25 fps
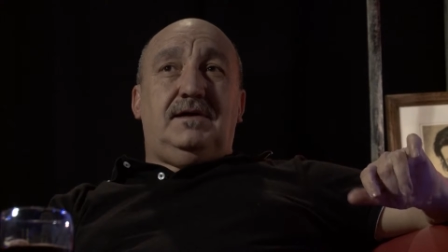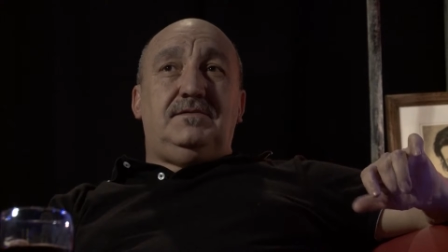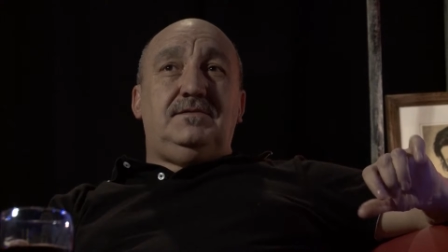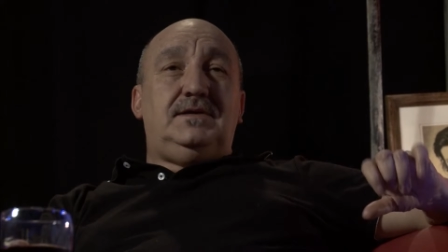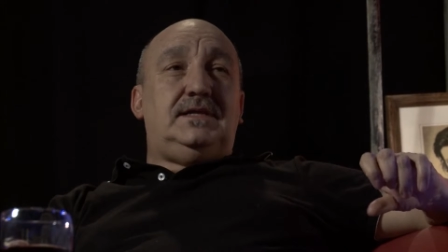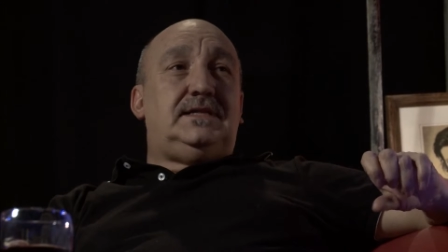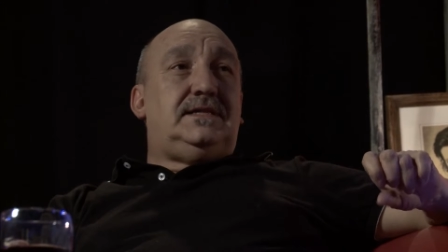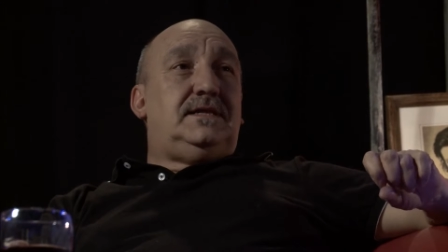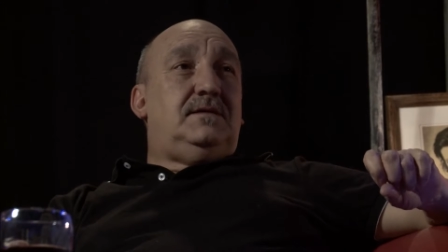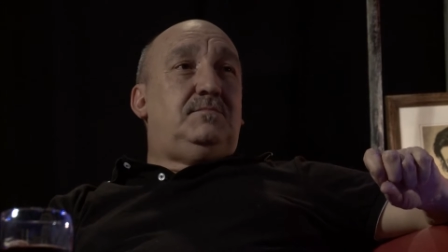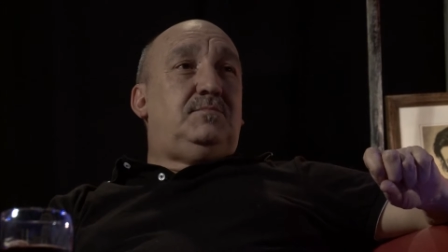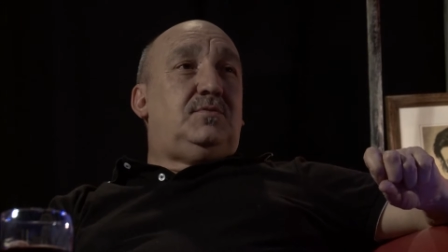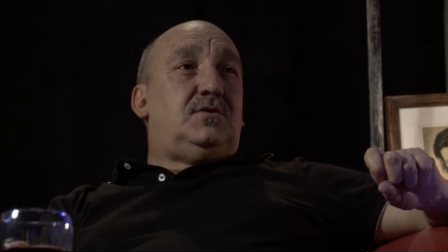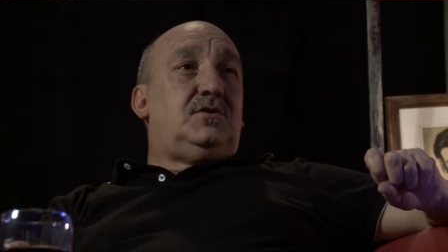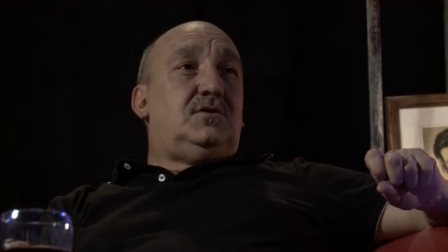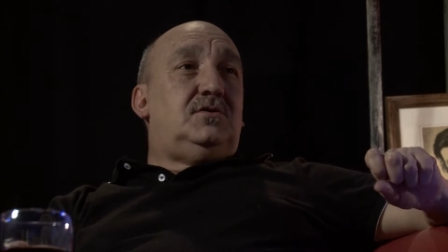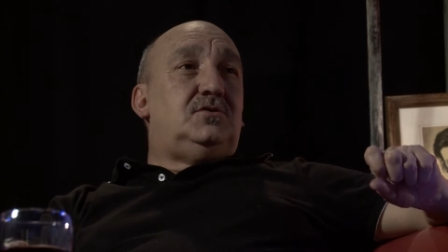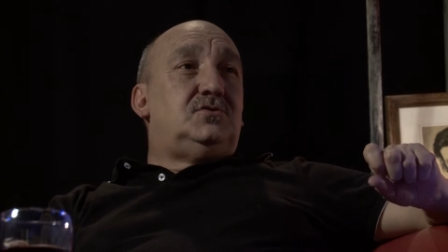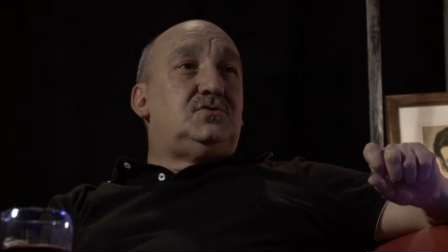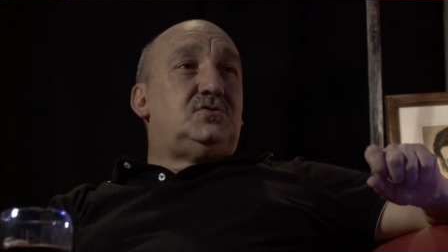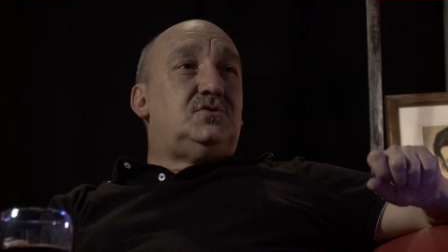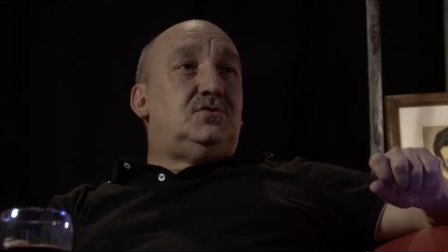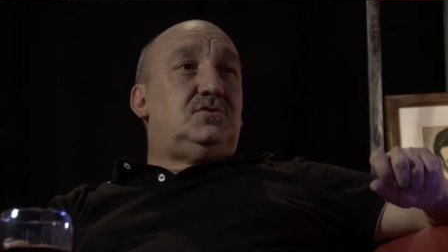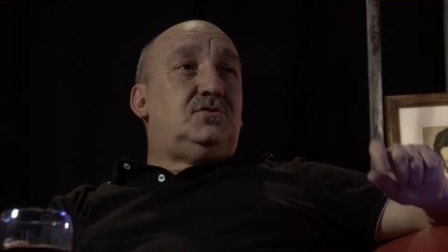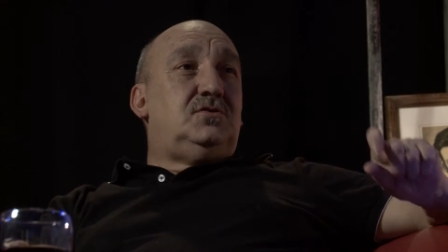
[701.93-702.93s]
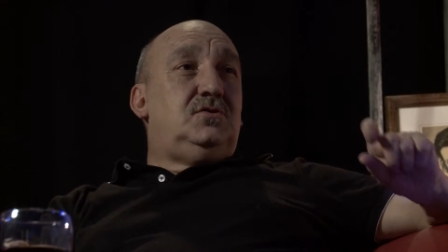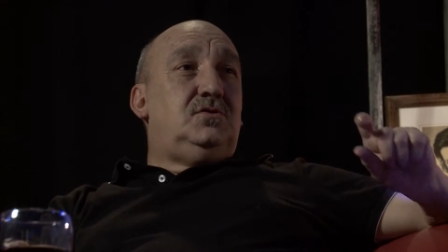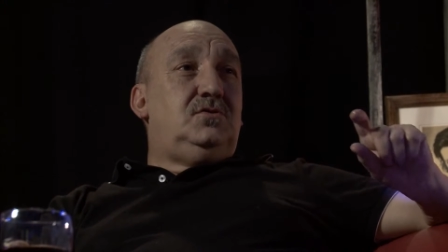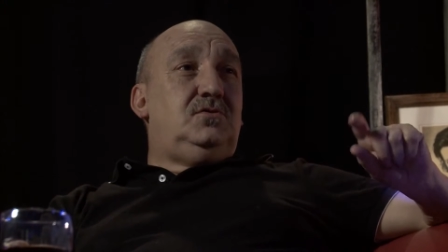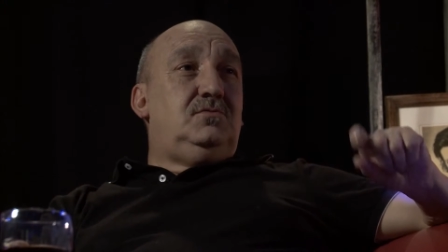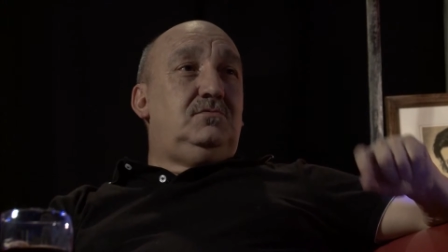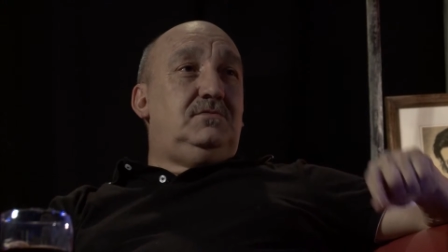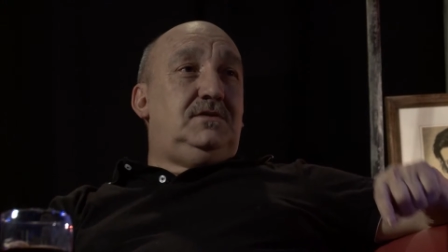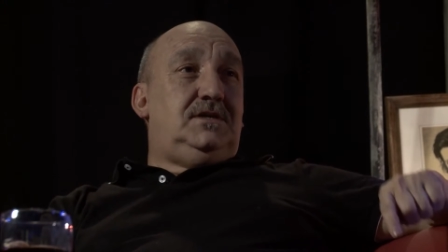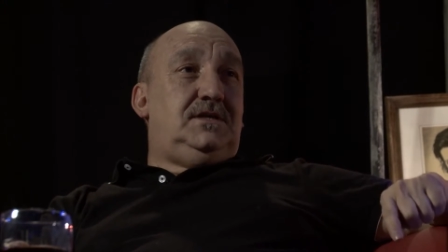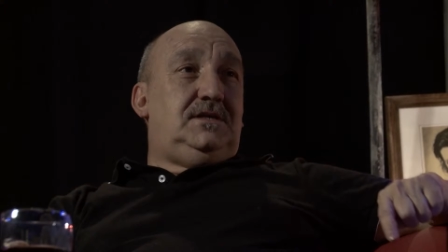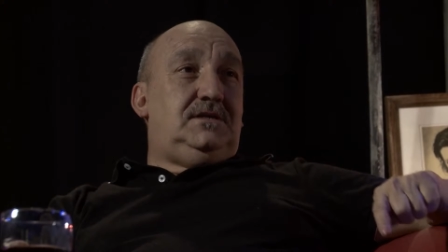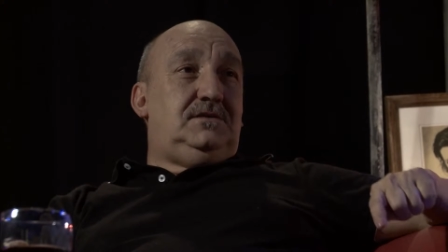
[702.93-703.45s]
vista por los ojos de
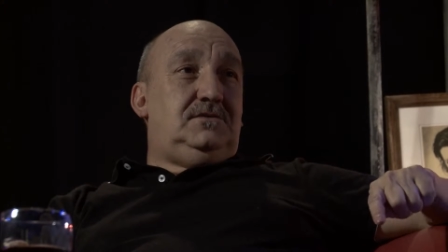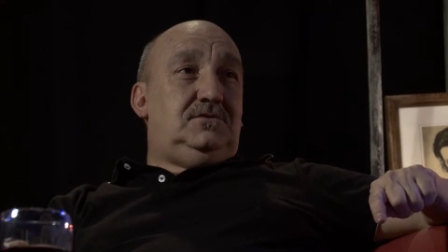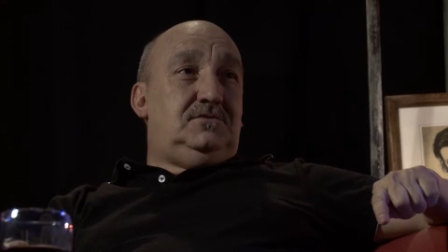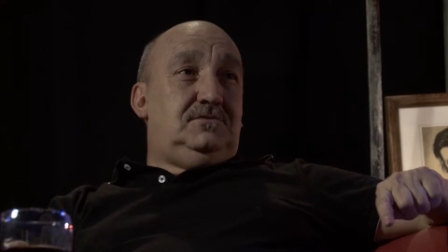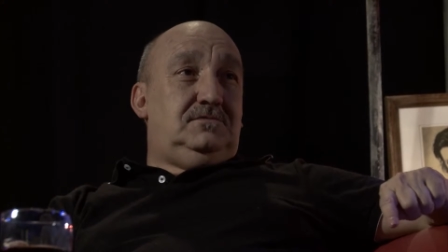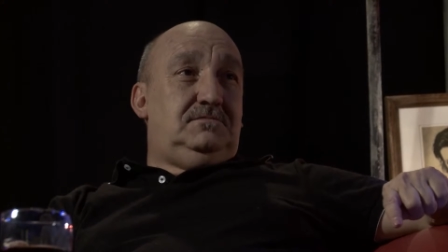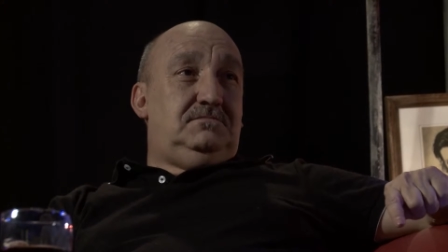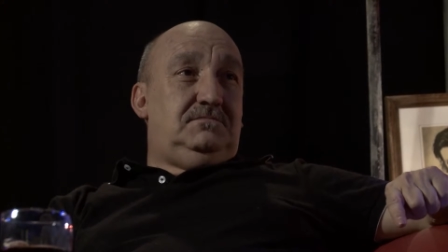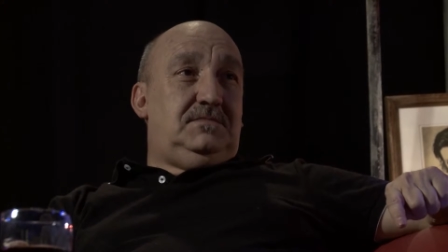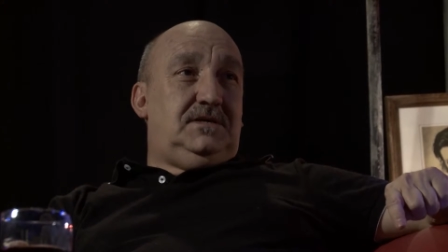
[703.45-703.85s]
un niño,